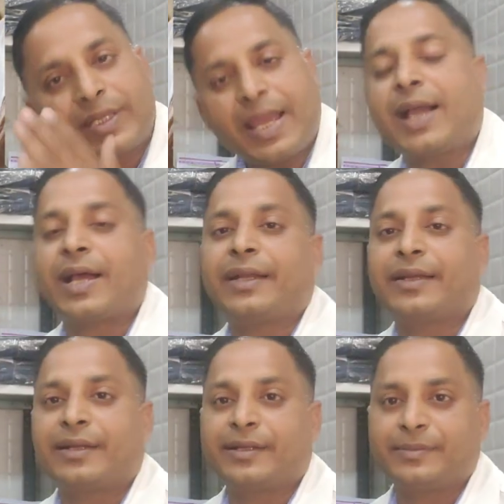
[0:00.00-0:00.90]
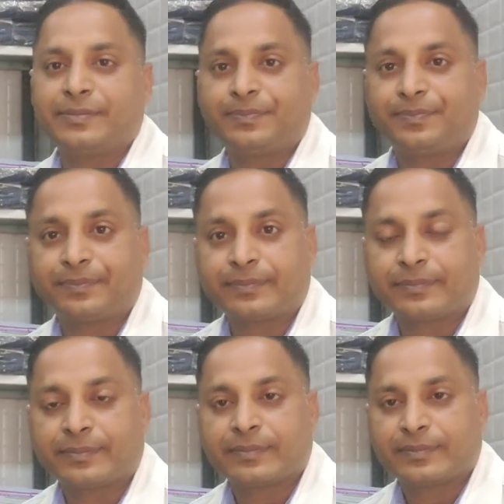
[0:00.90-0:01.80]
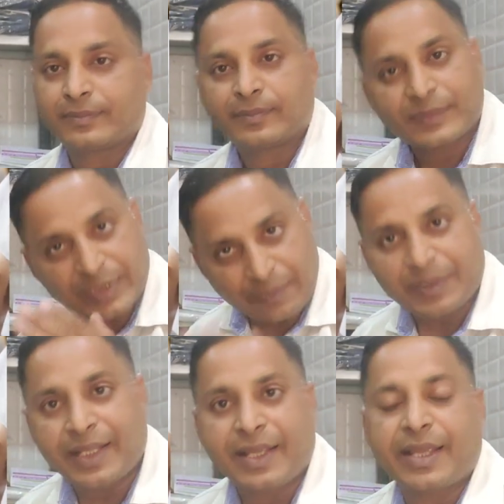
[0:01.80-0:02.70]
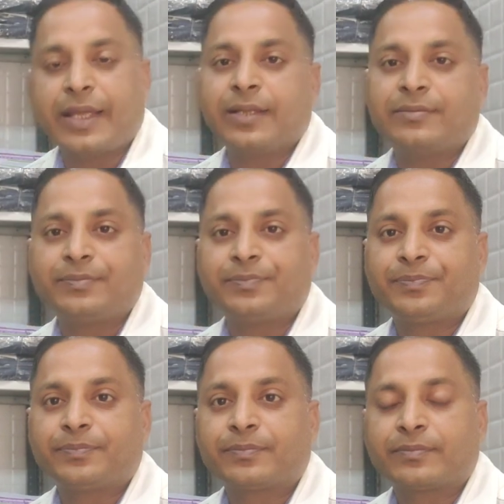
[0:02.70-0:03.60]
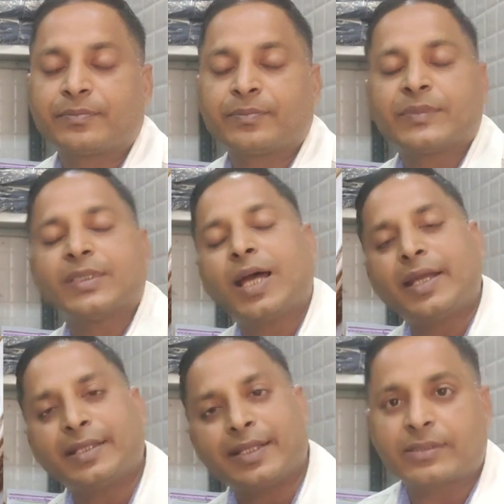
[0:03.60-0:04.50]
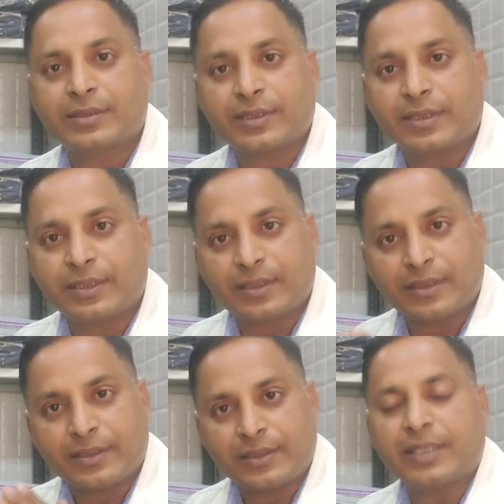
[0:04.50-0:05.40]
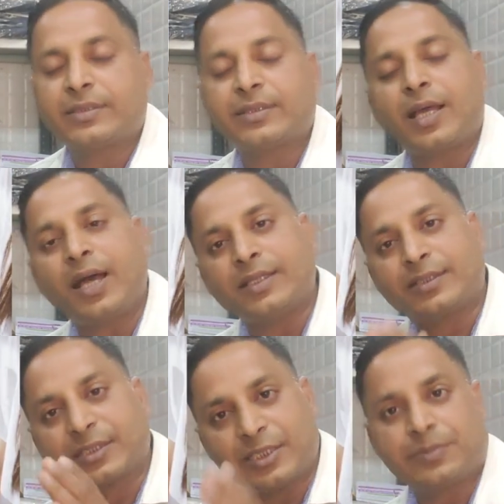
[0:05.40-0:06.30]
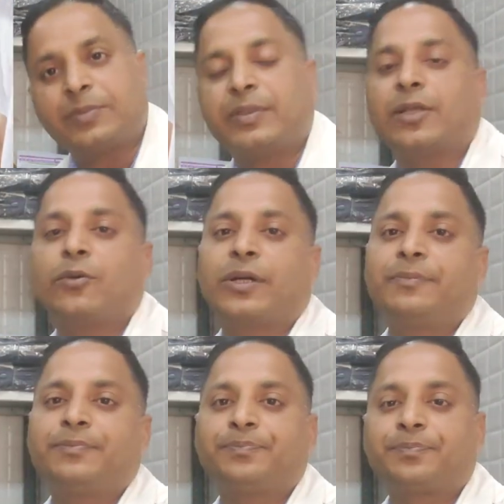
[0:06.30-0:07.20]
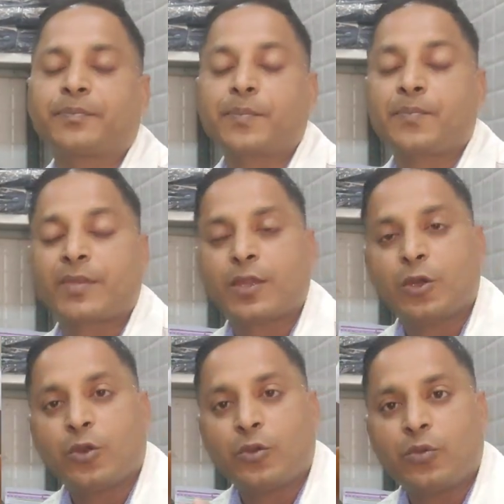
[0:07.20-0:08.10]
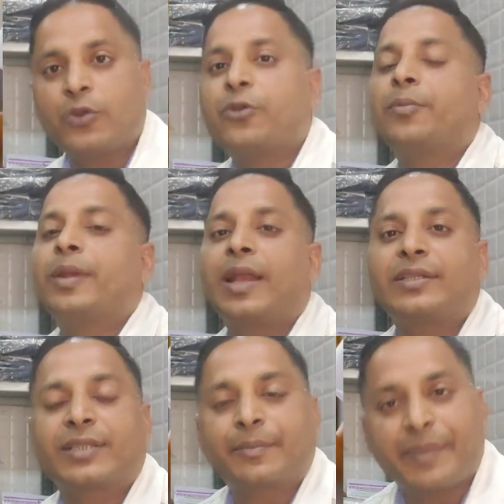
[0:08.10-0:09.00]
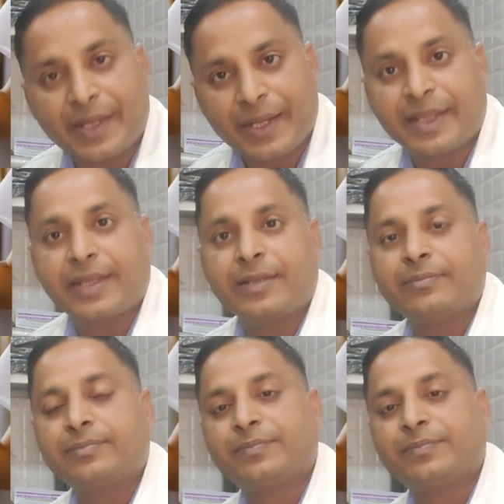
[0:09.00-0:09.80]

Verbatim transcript: क्या कारण है कभी देखे हैं आज आठ से दस आज टिप्स बताऊंगा वीडियो में लास्ट तक बने रहिए